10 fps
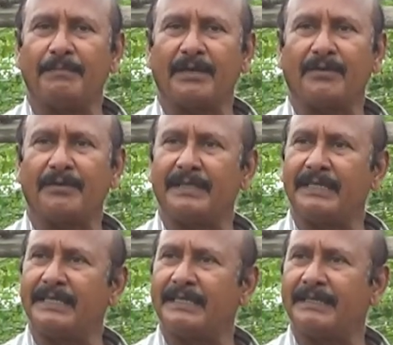మనం ఈ
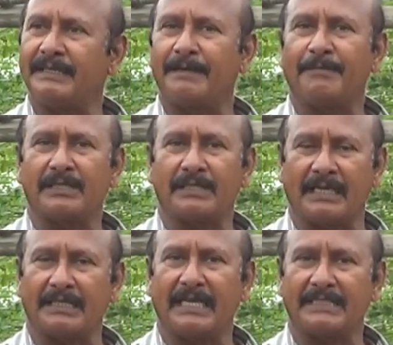నియమా
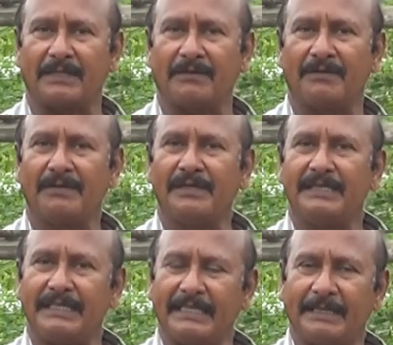అగ్నాస్త్రం
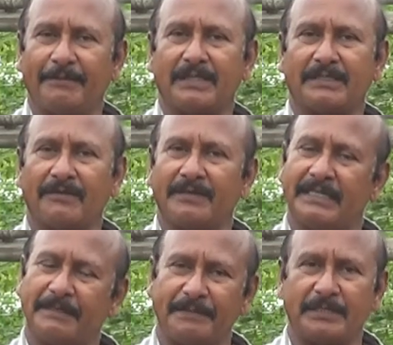ఈ నీమాస్త్రం
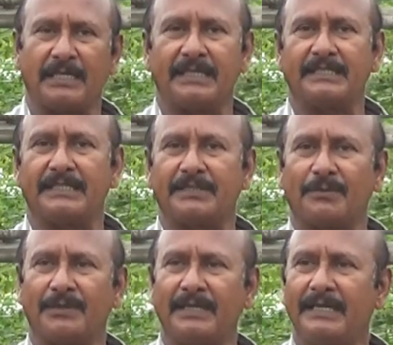ఇవన్నీ పిచికారీ
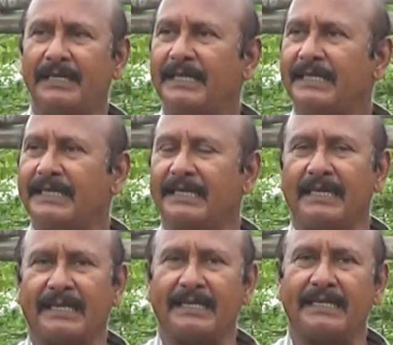చేసుకుని
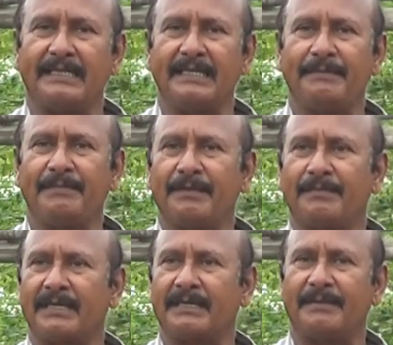వీటిని అరికడితే
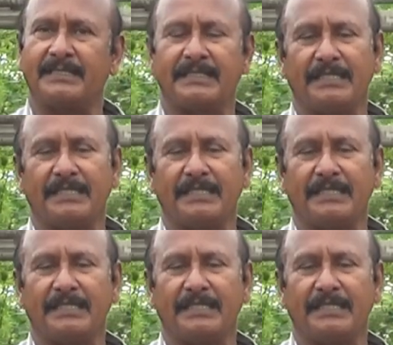మనకి మంచి